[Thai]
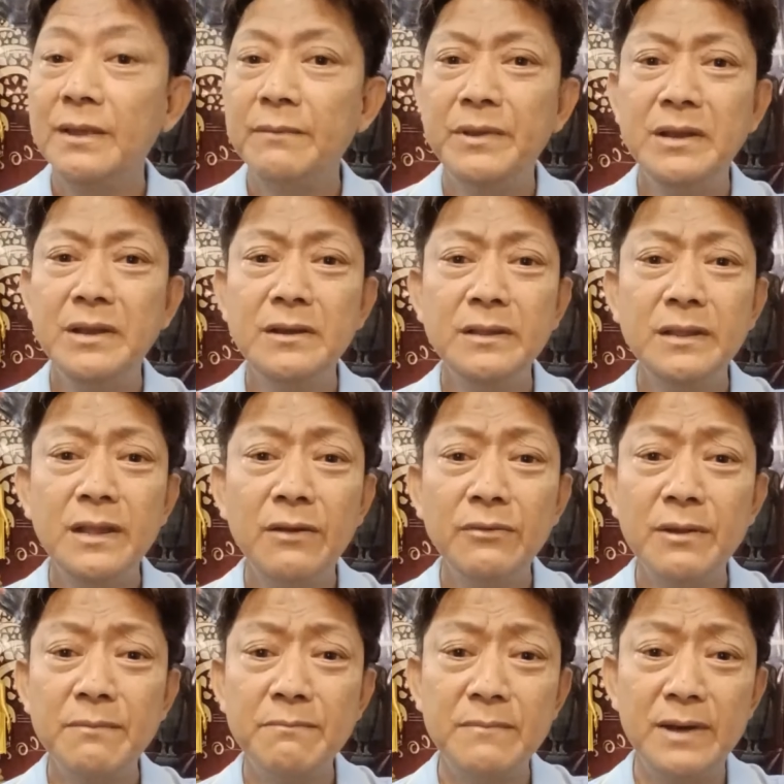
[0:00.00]
ไปคืนเขา
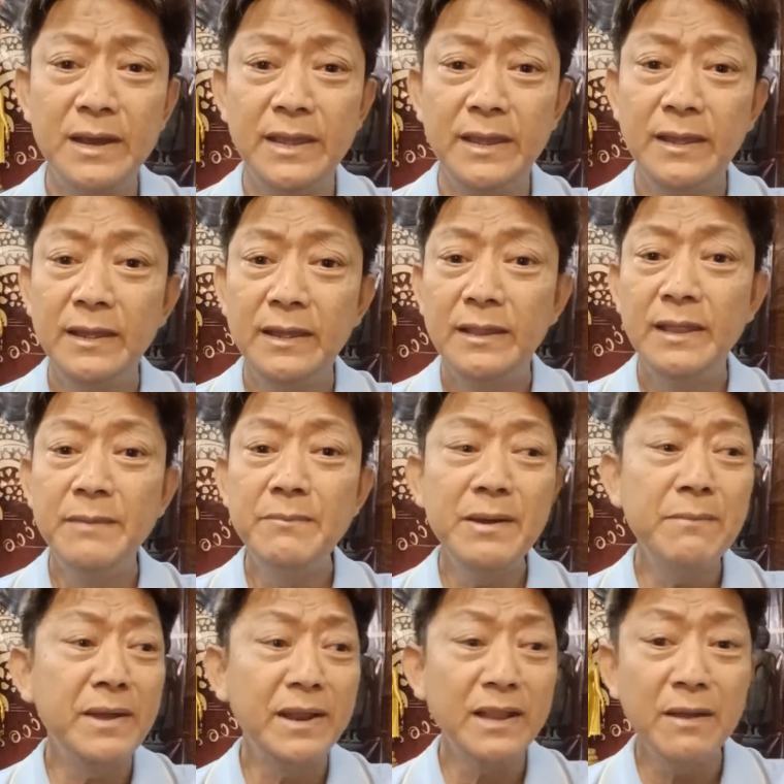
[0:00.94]
ทำไมใน
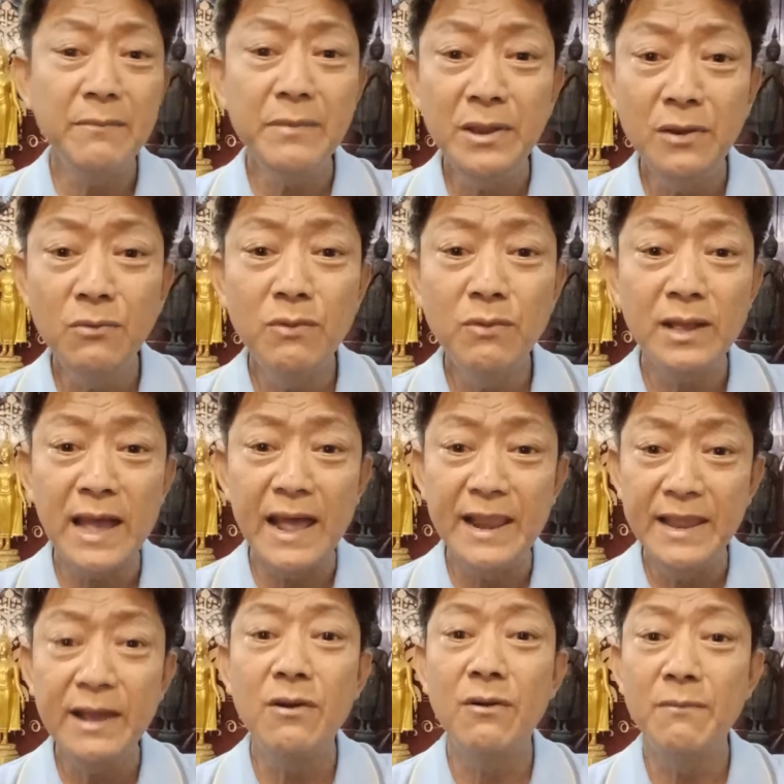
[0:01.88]
เมื่อมันก็ไม่รู้ว่าอั
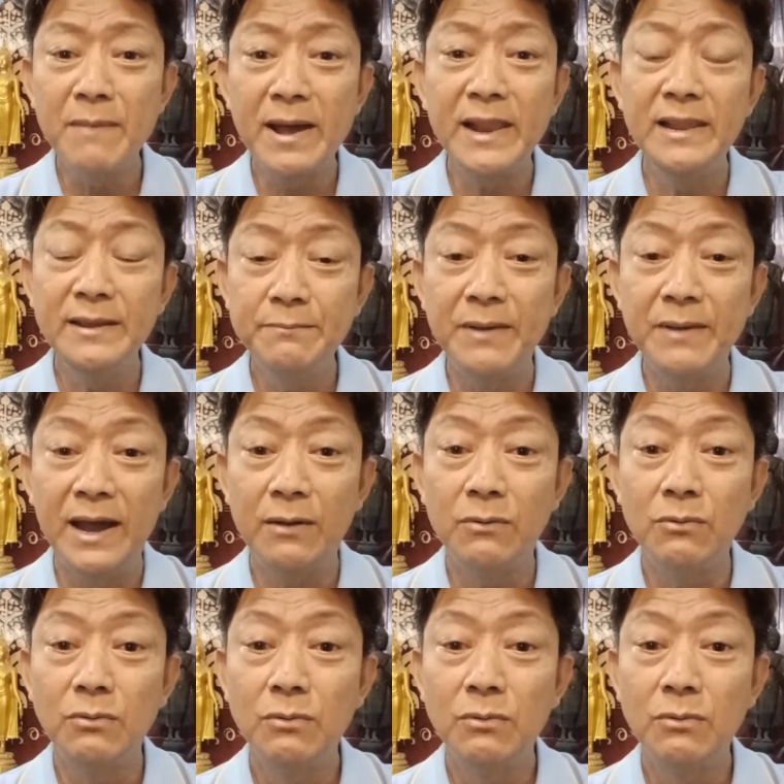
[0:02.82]
นนี้ของมันหรือเปล่า